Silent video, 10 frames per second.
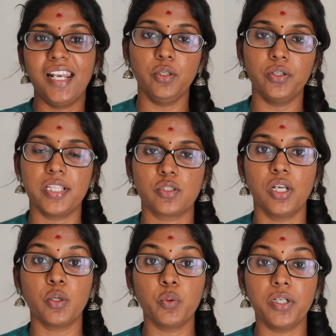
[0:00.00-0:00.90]
இன்னொரு
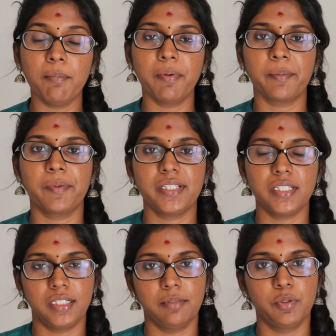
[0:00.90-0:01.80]
சொன்னால் குற்ற பரம்பரை
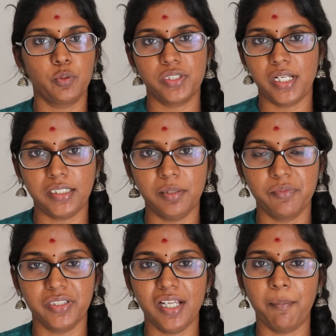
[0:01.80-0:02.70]
சட்டம்னு ஒரு சட்டம்
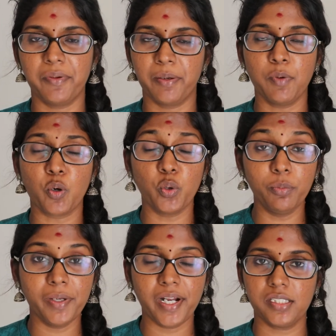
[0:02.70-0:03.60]
வந்து அப்போ ரொம்ப
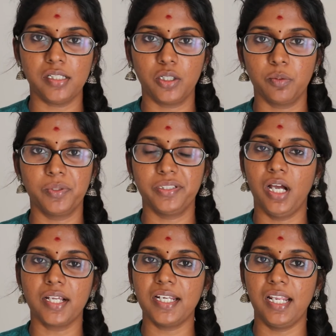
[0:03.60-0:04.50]
கொடுமையான சட்டம் வந்து
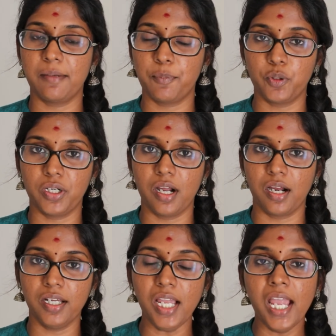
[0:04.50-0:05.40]
ஆங்கிலேயர்
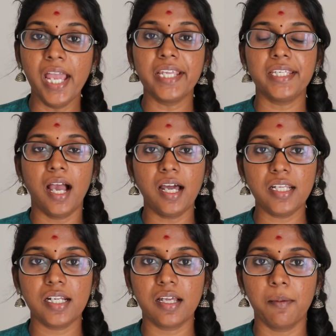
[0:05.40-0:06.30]
போட்டிருக்காங்க யார்
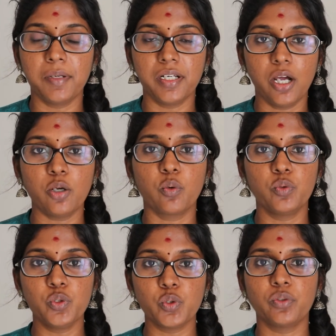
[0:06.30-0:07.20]
யாருக்கு அப்படின்னா
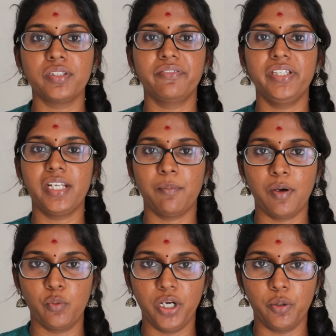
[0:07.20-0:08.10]
கொஞ்சம் இந்த
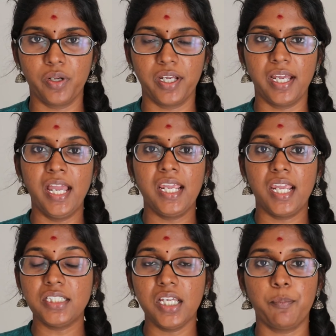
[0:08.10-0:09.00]
வீரமாக உள்ளவங்க
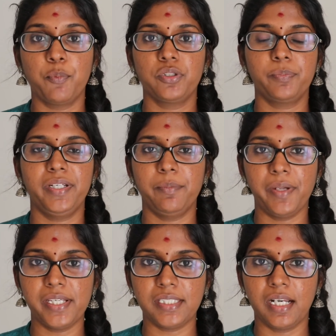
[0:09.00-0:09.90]
எதையும் அப்போஸ் பண்ணி
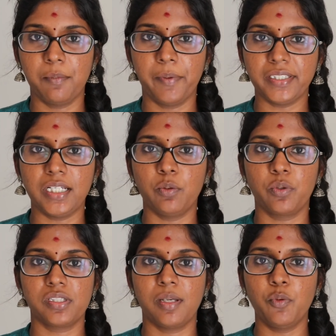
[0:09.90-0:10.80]
பேசுகிற மாதிரி
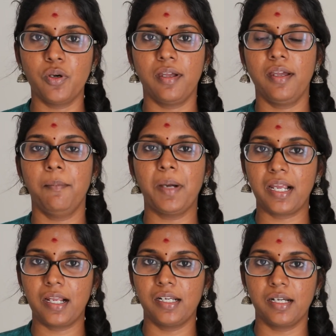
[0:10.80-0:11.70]
ஒரு சமூக
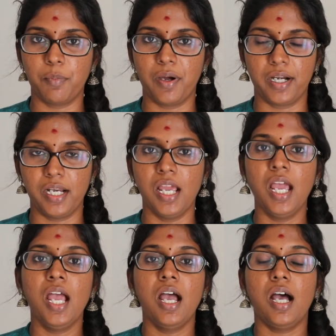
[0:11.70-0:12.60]
மக்கள் இருப்பாங்கள்ல
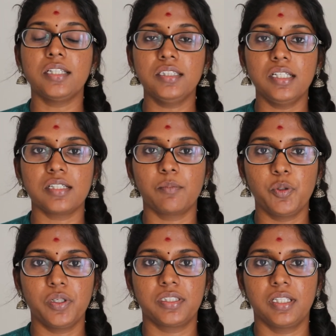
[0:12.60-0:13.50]
அந்த
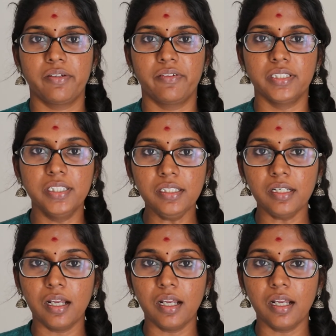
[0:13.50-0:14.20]
சமூகத்தை வந்து